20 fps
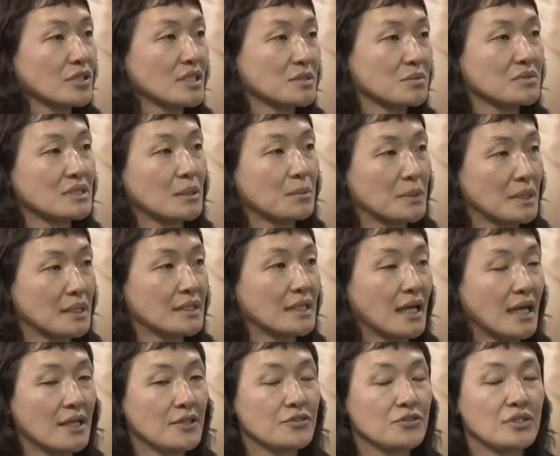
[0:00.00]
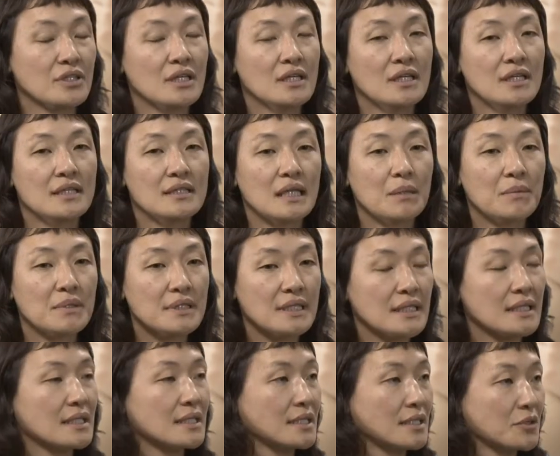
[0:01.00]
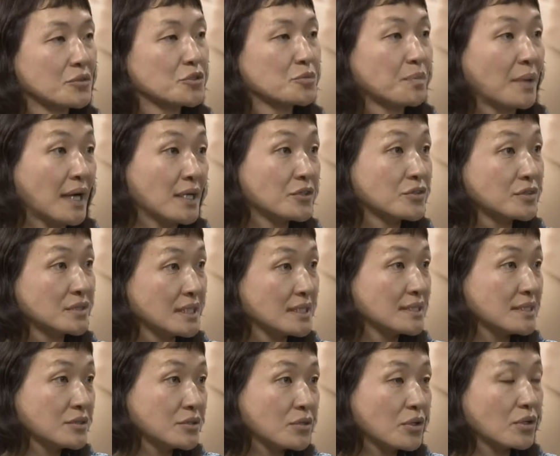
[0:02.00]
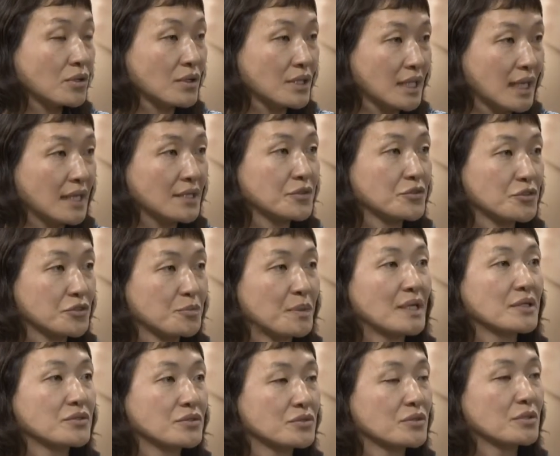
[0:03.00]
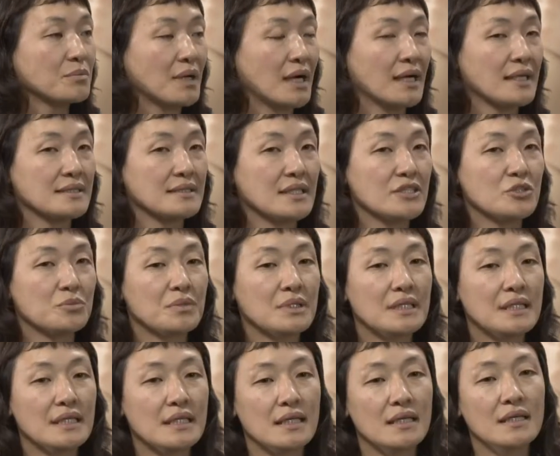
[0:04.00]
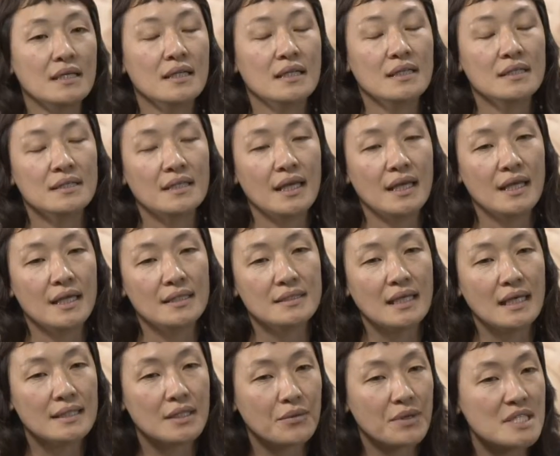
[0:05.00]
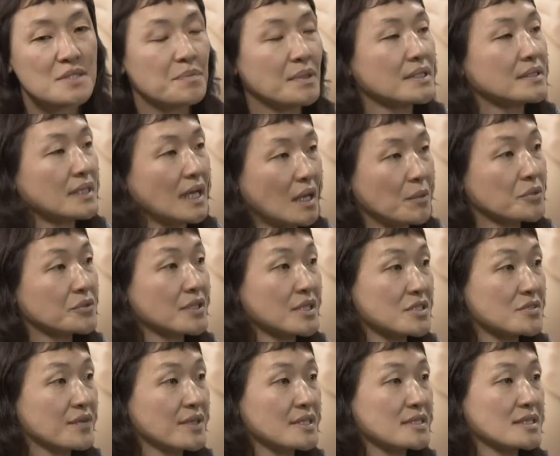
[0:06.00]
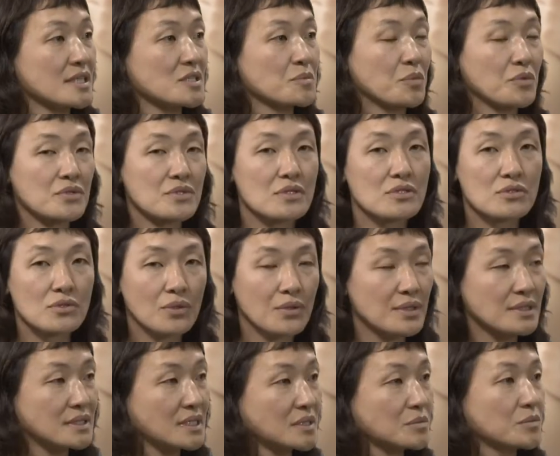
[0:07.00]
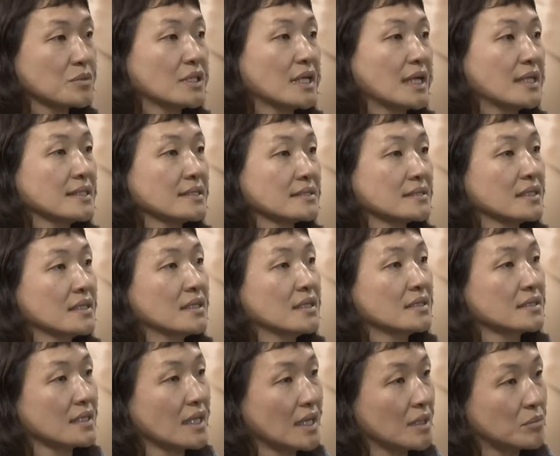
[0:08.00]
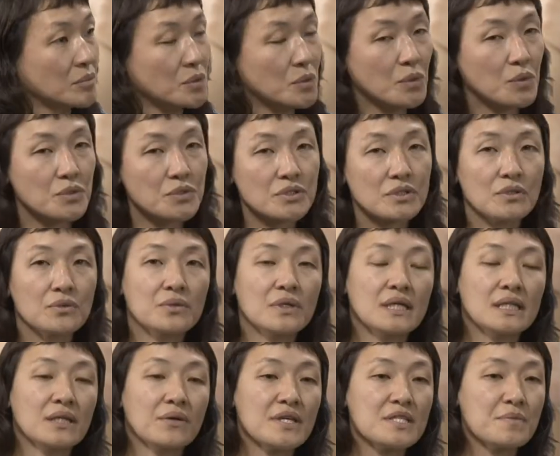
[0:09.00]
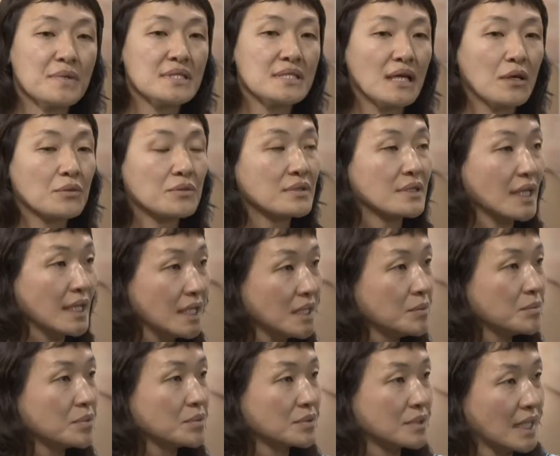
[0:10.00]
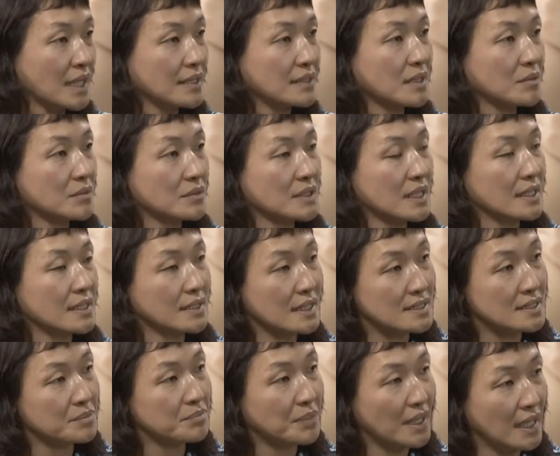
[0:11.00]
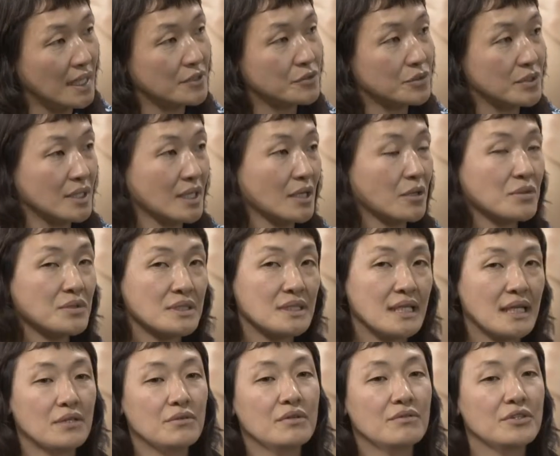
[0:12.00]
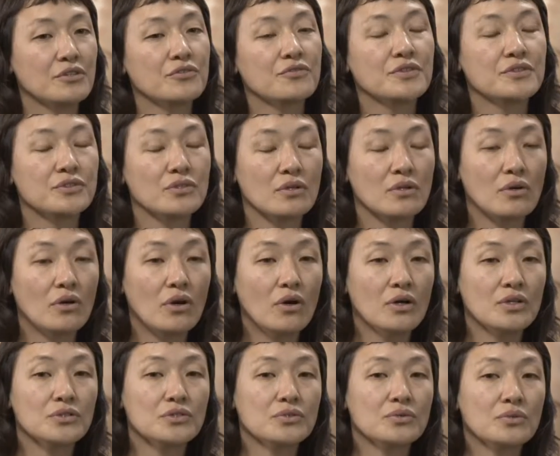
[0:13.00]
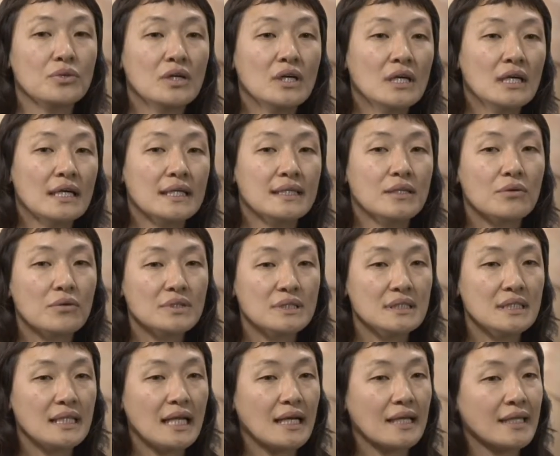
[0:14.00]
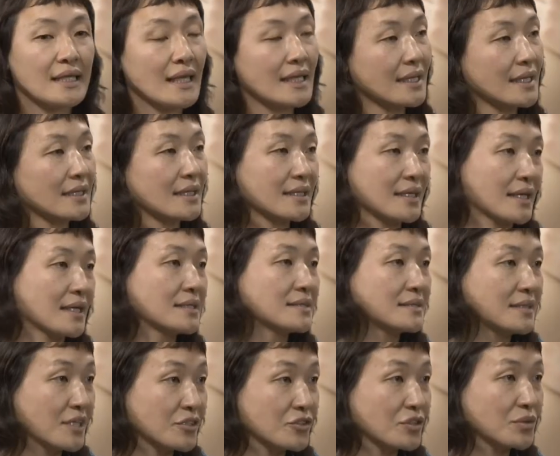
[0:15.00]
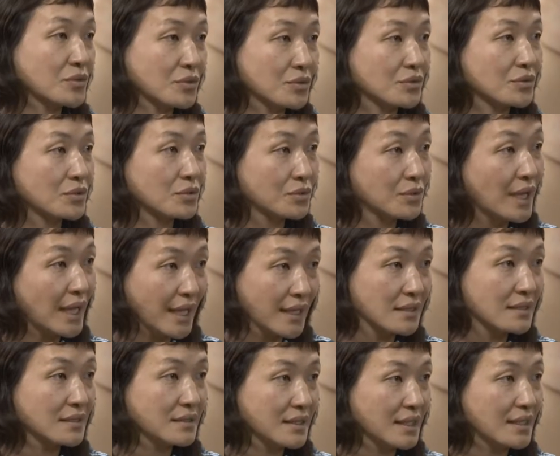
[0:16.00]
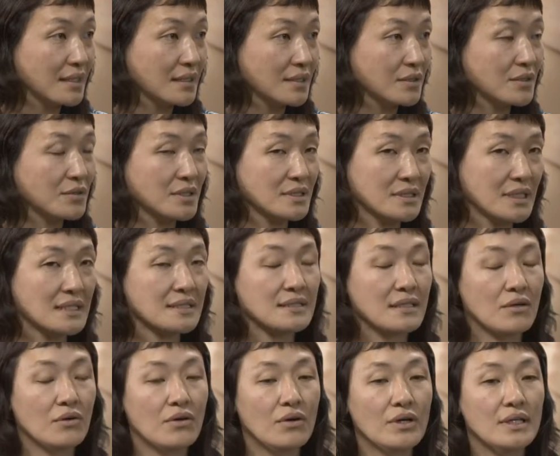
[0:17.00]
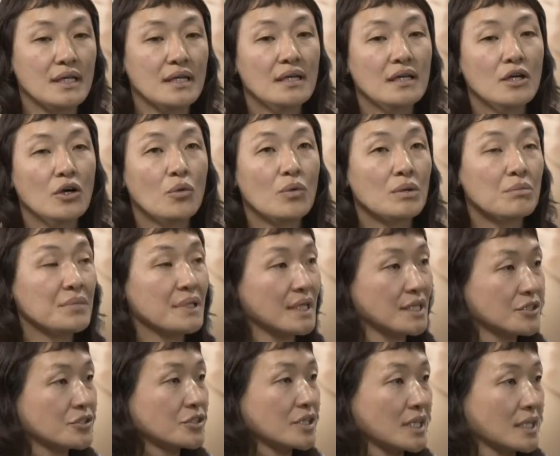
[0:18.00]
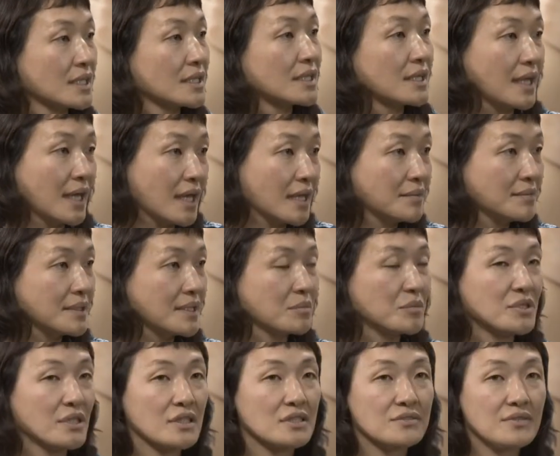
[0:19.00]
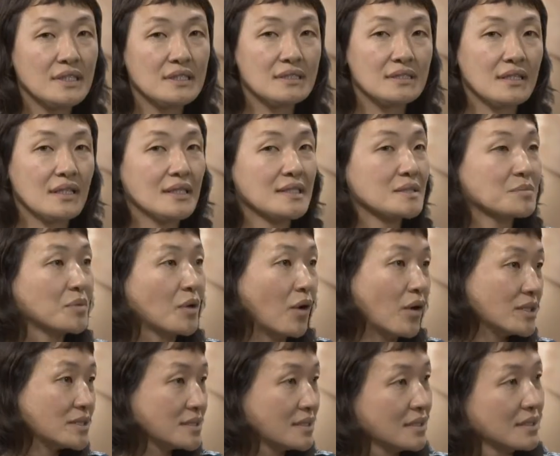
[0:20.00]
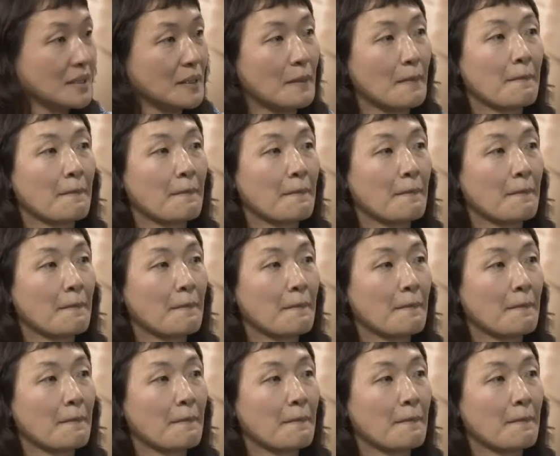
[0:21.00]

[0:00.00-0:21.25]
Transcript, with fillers: responsabilidade na maneira que os partos têm sido colocados, os partos normais, né, de maneira é, a não respeitar muitas vezes as posições que as mulheres é, buscam, não respeitar o tempo né, da, desse parto, que é considerado um evento fisiológico, não considerar quem ela quer que esteja no, com ela né, nessa hora, o ambiente que ela quer, que muitas vezes ela é exposta